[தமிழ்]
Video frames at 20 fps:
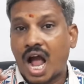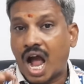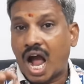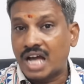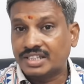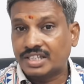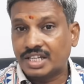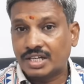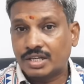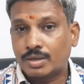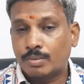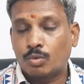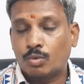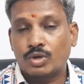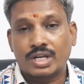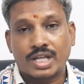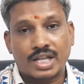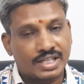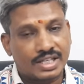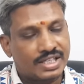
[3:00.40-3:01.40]
அதற்கு
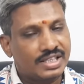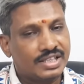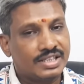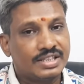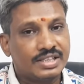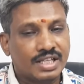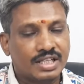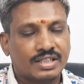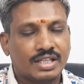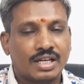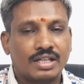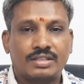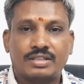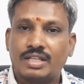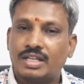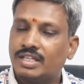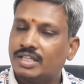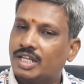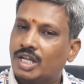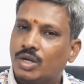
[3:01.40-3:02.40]
முன்னர் இந்த
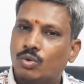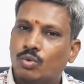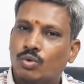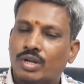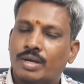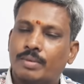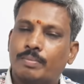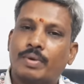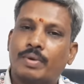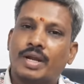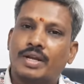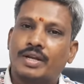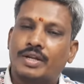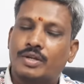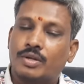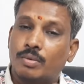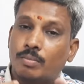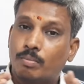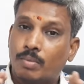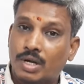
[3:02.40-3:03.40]
தளத்தில் என்னுடன்
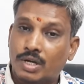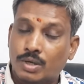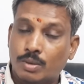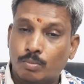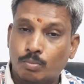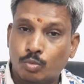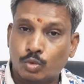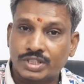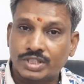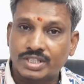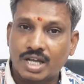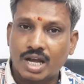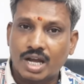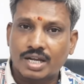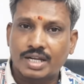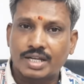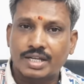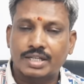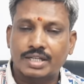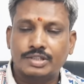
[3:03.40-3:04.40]
பயணிக்கும் மற்றும்
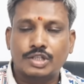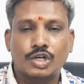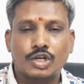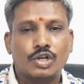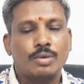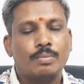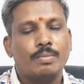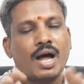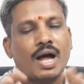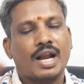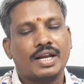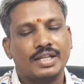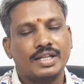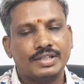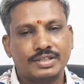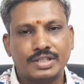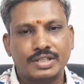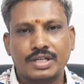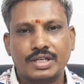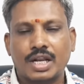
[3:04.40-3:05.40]
புதிதாக இணைந்திருக்கும்
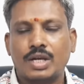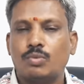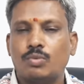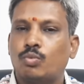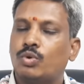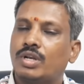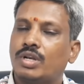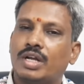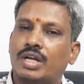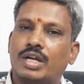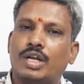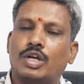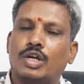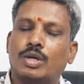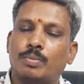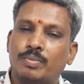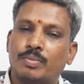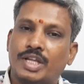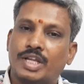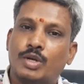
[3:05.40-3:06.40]
அனைத்து
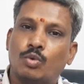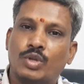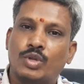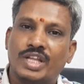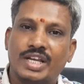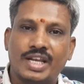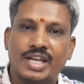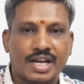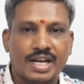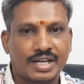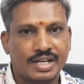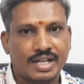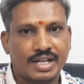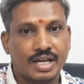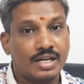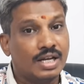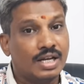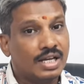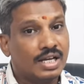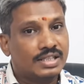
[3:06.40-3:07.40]
நல்வுள்ளங்களுக்கும் என்னுடைய
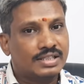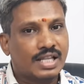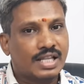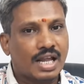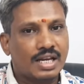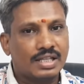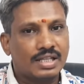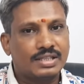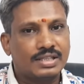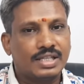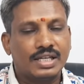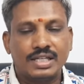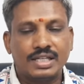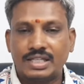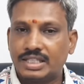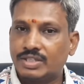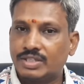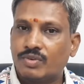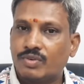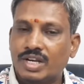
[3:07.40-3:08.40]
நன்றிகள் தளத்தில்
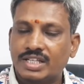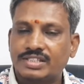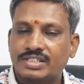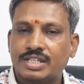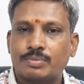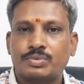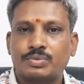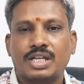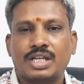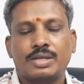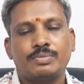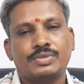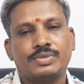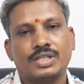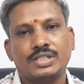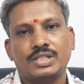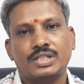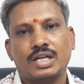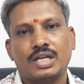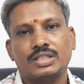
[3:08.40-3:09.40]
இதுவரை சப்ஸ்கிரைப்
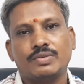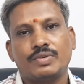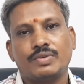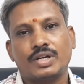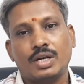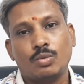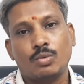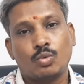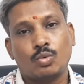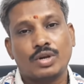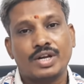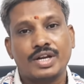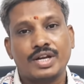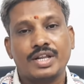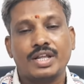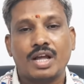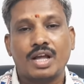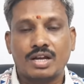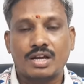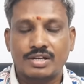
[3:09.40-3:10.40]
செய்யாதவர்கள்
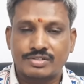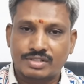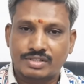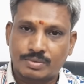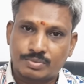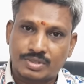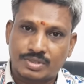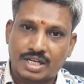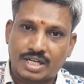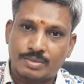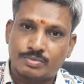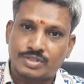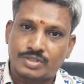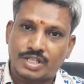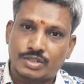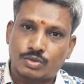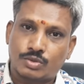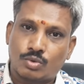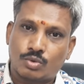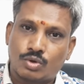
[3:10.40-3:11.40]
உடனடியாக சப்ஸ்கிரைப்
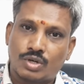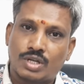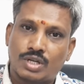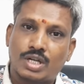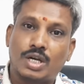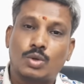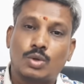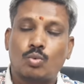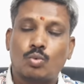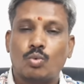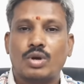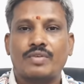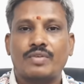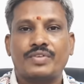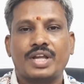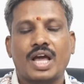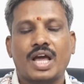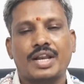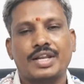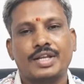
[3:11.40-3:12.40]
செய்து கொள்ளுங்கள்
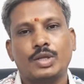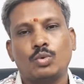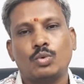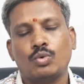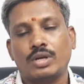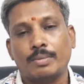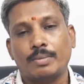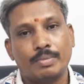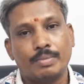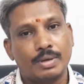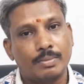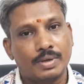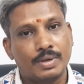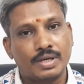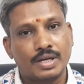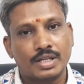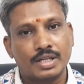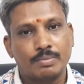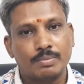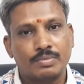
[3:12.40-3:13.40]
கூடவே அருகில் உள்ள பெல்
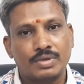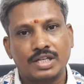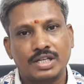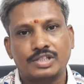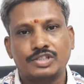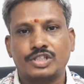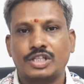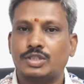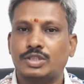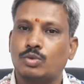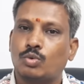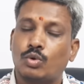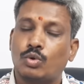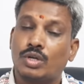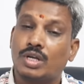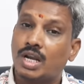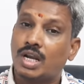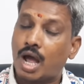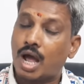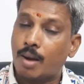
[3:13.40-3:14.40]
பட்டனையும் கிளிக் செய்து
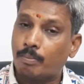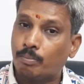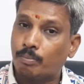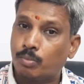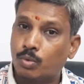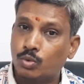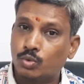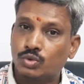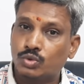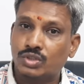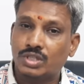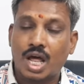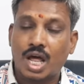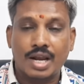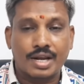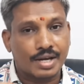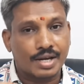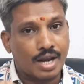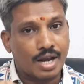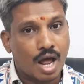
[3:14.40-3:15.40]
கொள்ளுங்கள்
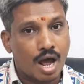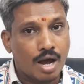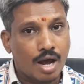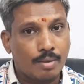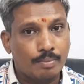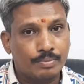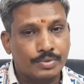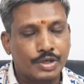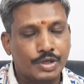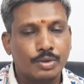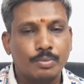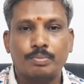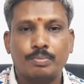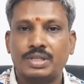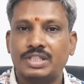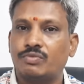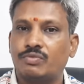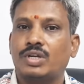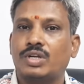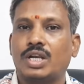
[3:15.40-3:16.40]
அப்பொழுதுதான் நாம் இடும்
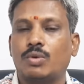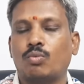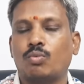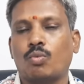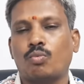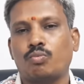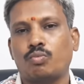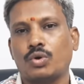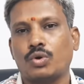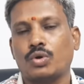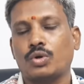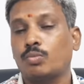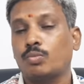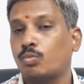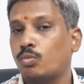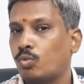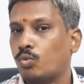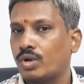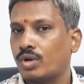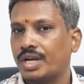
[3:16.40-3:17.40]
பதிவுகள்
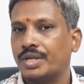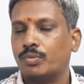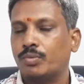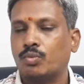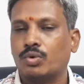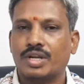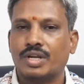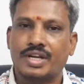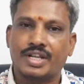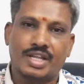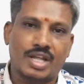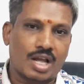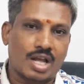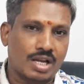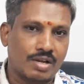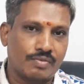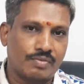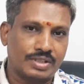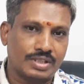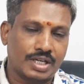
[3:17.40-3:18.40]
ஒவ்வொன்றும் உங்களை
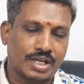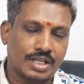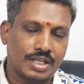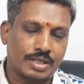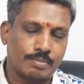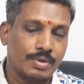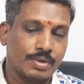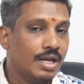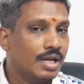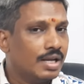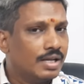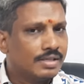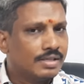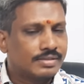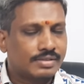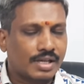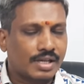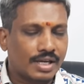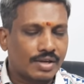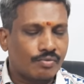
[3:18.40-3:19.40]
உடனடியாக வந்தடையும்
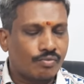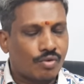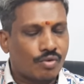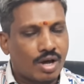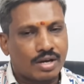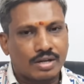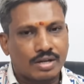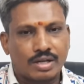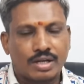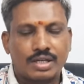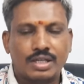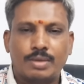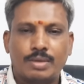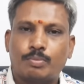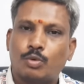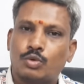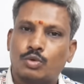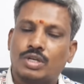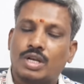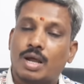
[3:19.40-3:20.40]
சரி வாருங்கள்
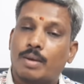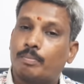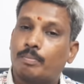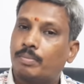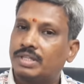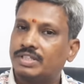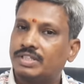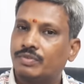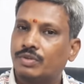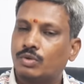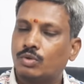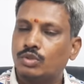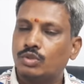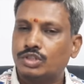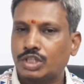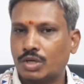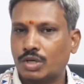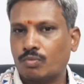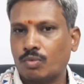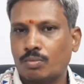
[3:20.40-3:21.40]
இப்பொழுது நாம் பதிவிற்குள்
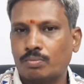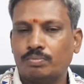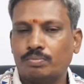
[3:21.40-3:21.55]
செல்வோம்